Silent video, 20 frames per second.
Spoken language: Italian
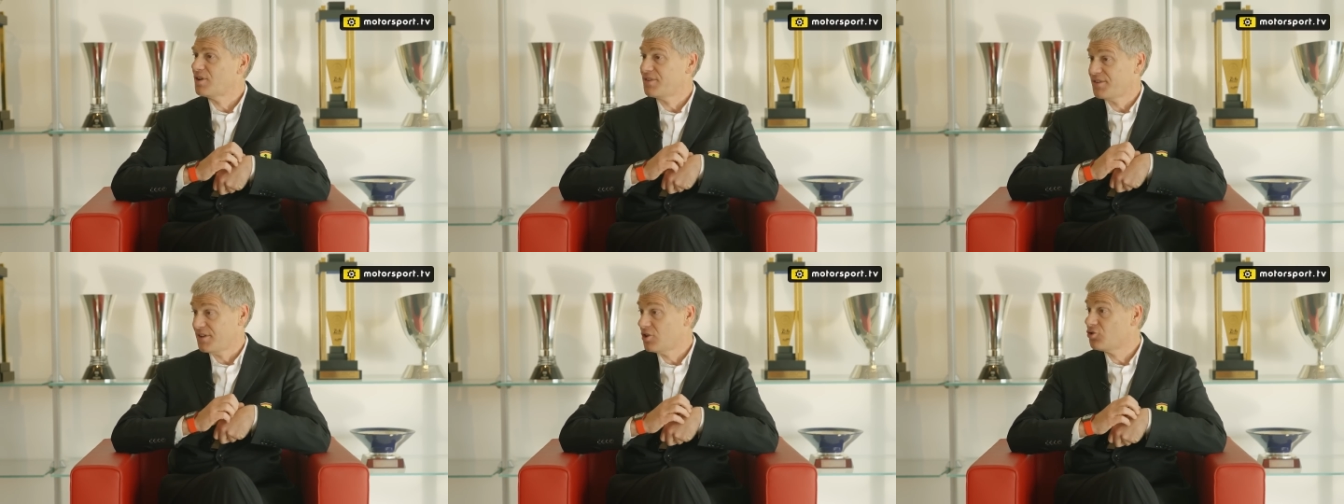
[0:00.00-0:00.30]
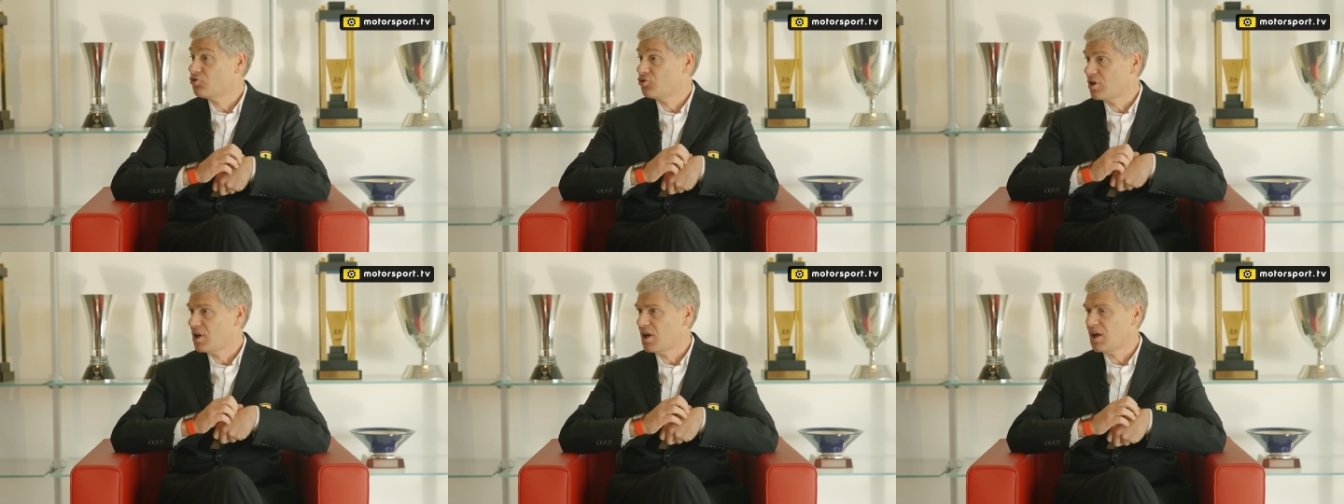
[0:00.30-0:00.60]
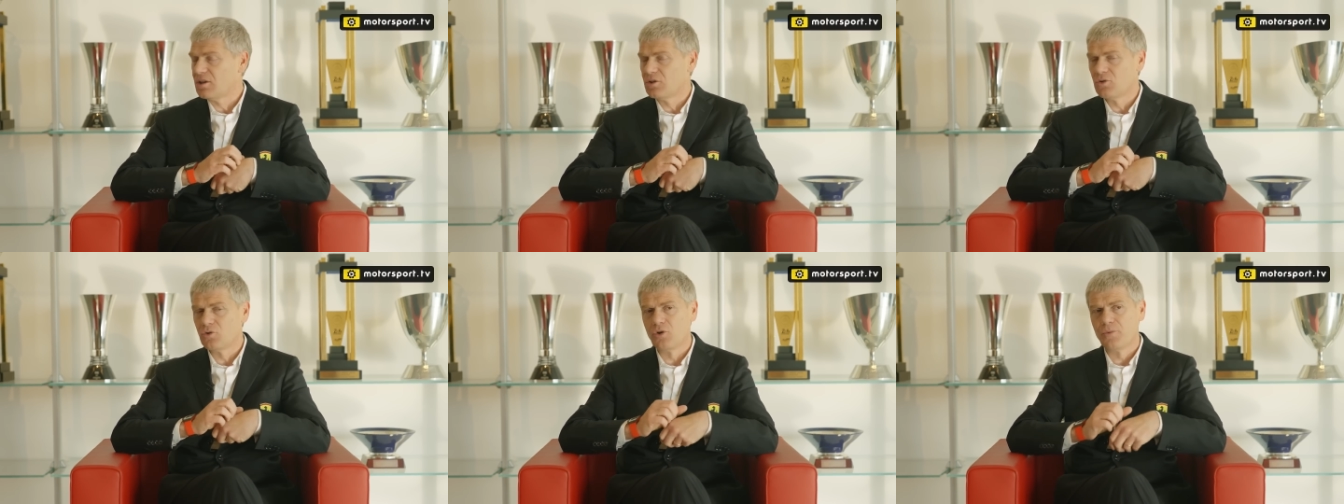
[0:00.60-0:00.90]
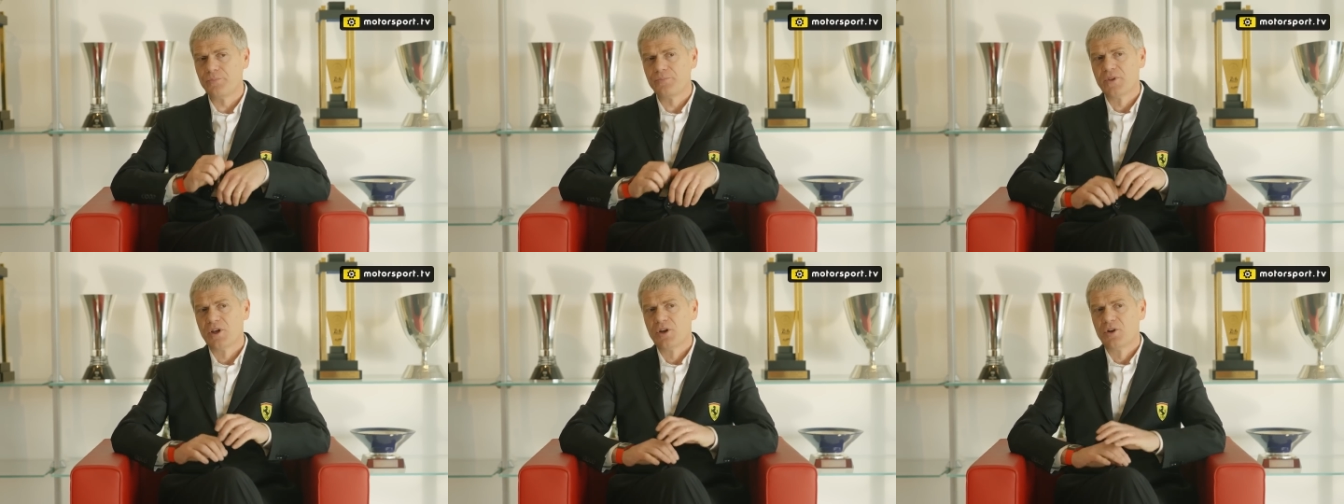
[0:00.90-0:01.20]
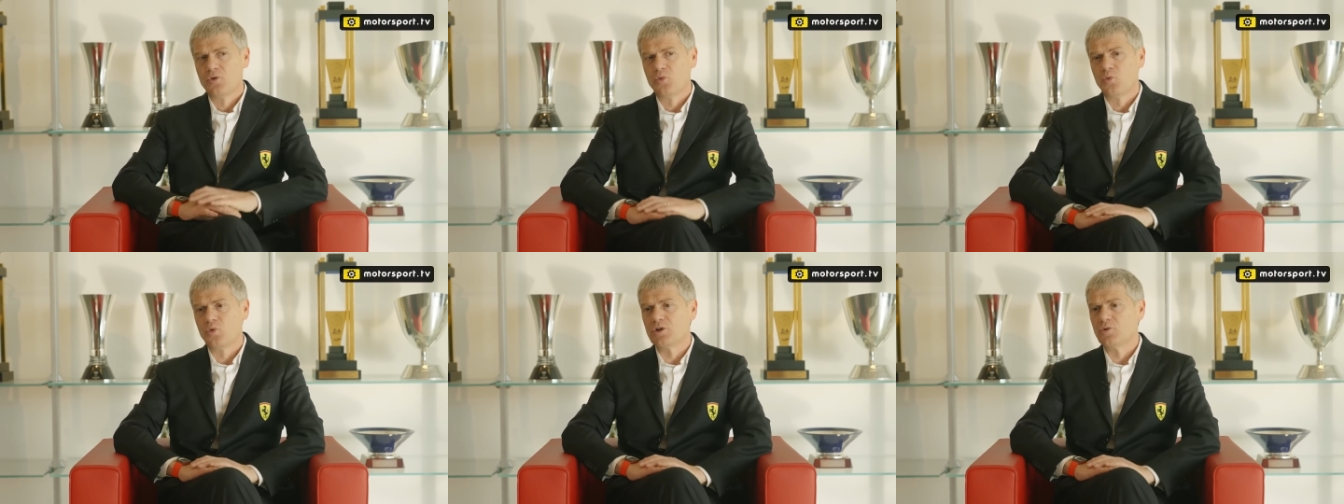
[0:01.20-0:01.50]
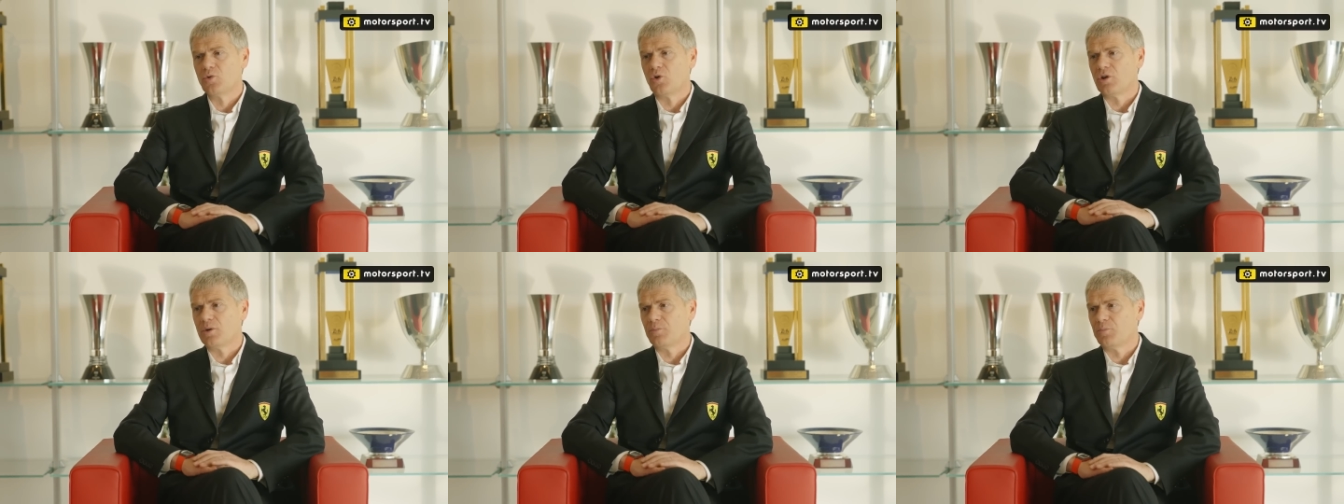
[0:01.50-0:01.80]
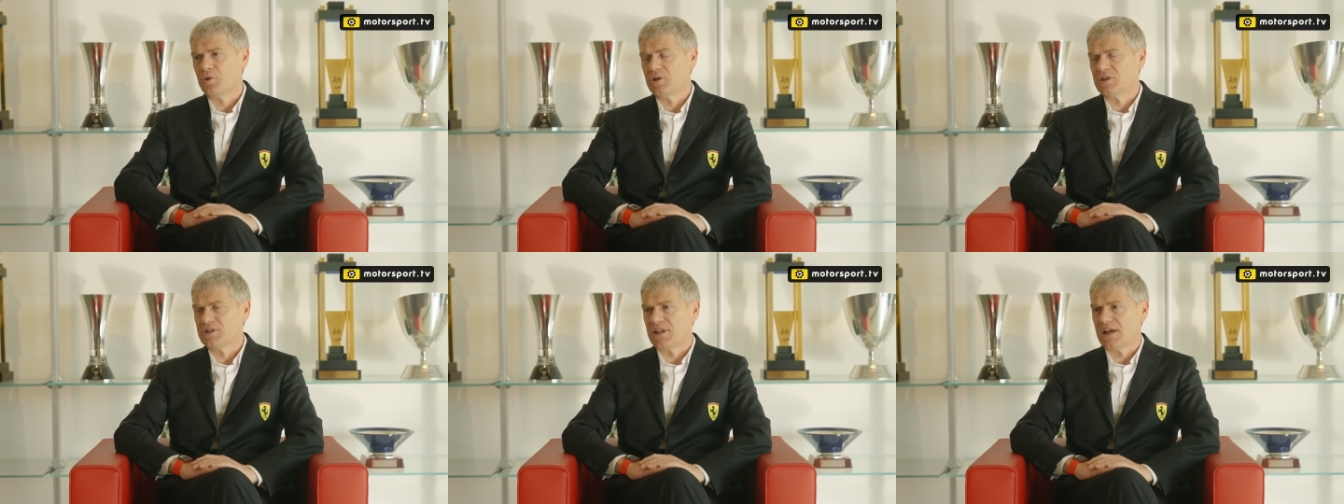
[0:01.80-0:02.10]
e stia giocando un ruolo
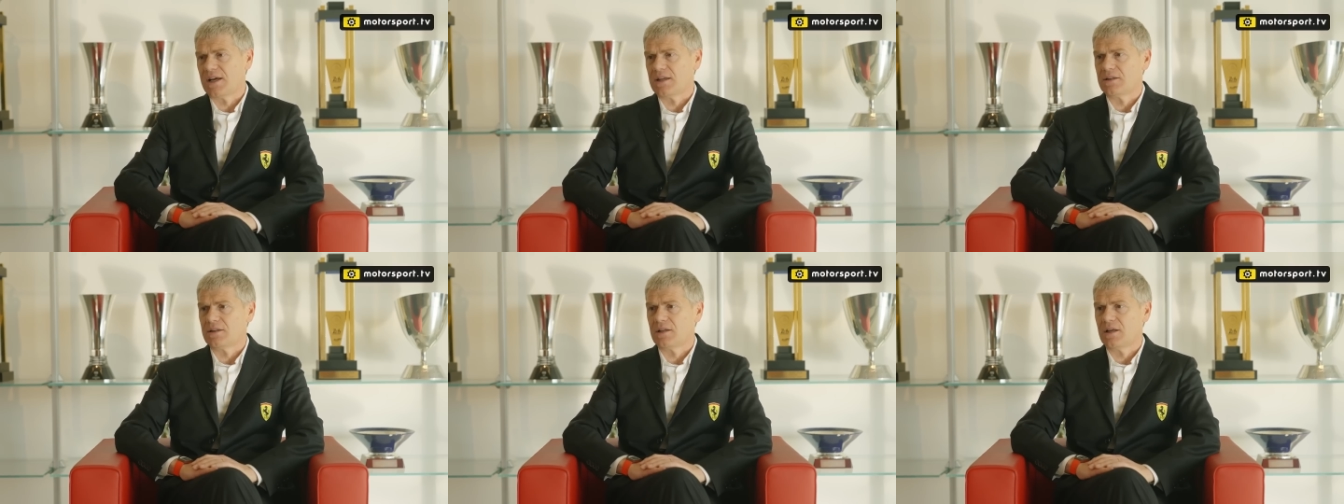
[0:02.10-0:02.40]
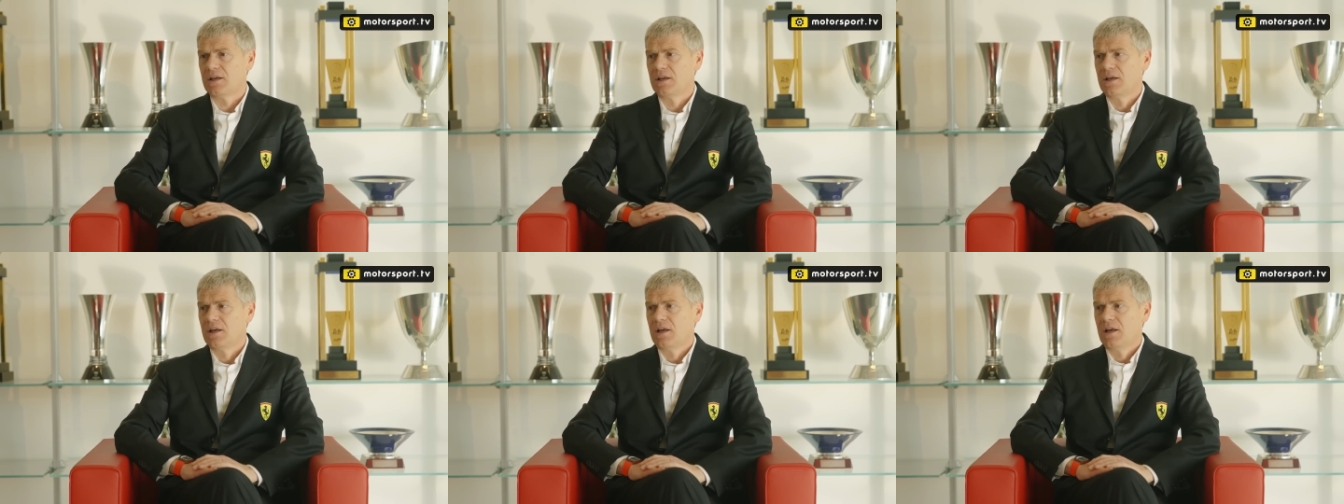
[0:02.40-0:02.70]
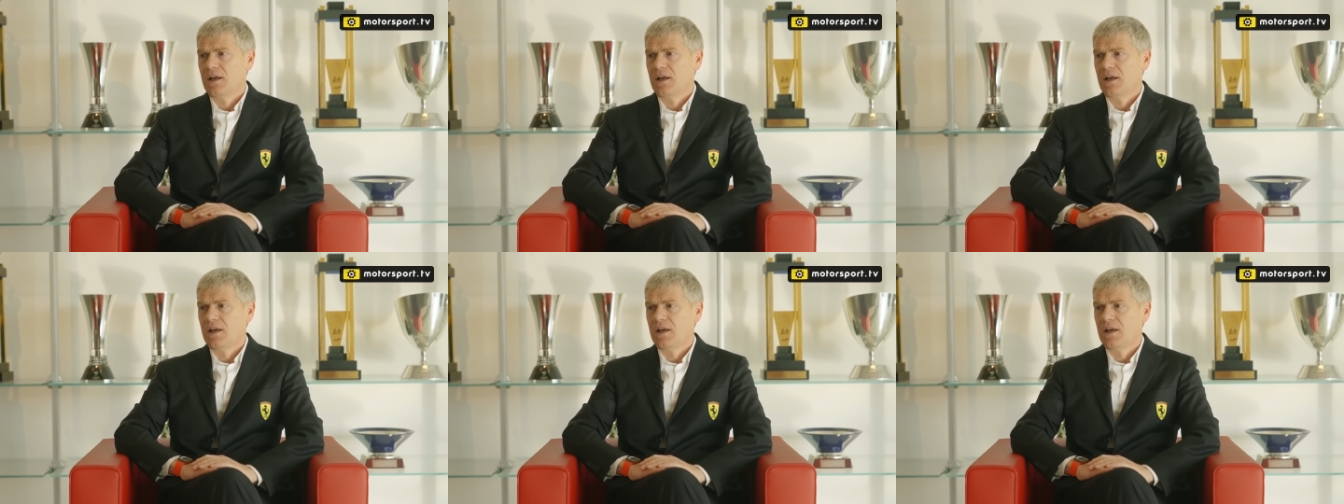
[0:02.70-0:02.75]
importante.